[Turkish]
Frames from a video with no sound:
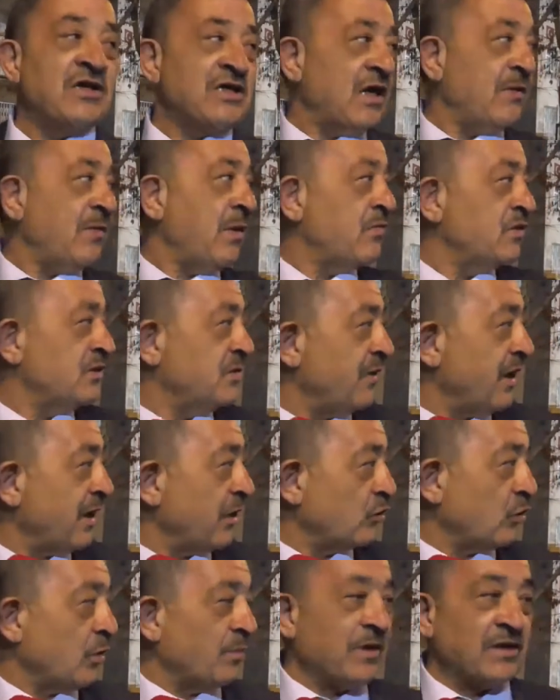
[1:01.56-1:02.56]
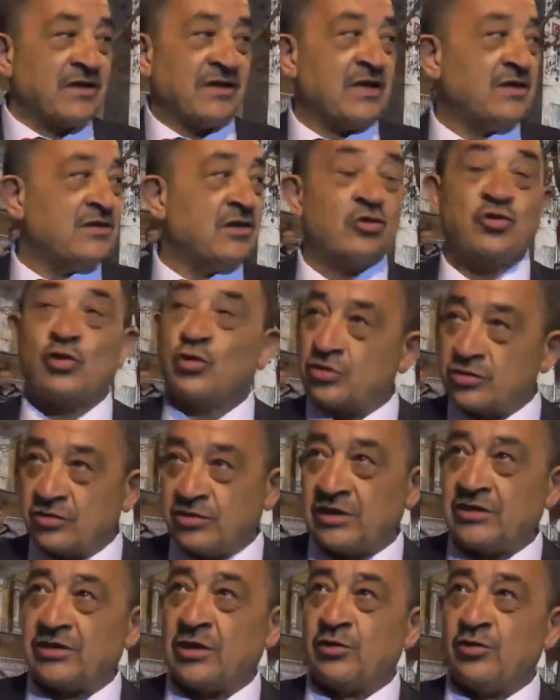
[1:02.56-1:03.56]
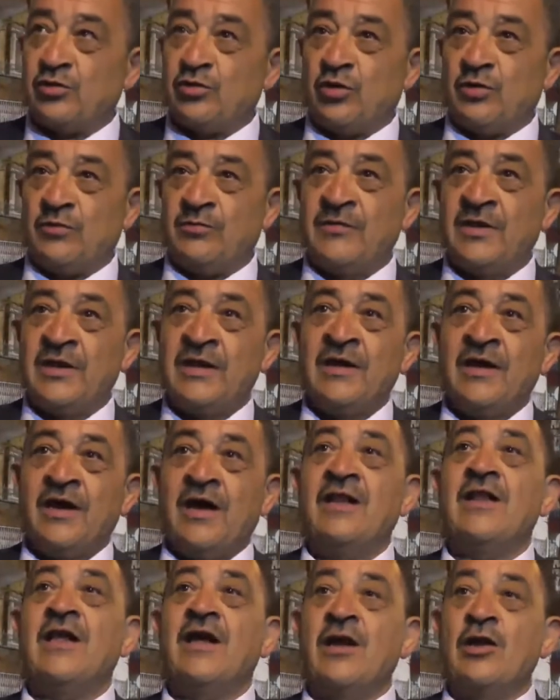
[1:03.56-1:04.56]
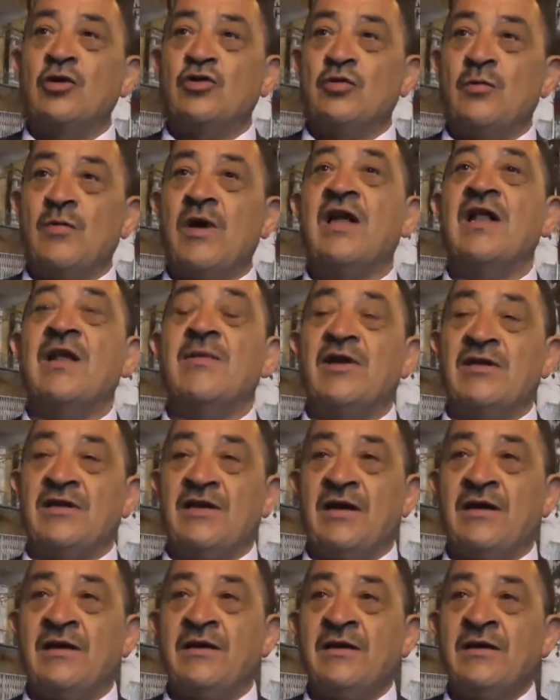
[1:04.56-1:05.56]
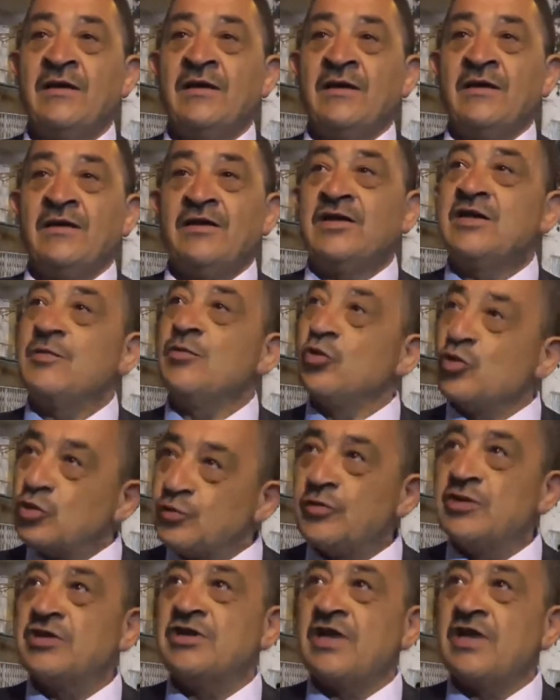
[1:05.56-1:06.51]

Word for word: başkanım hep bizi bir araya topladı. Kendisine çok teşekkür ediyorum. Allah razı olsun mahallem adına. 2000-3000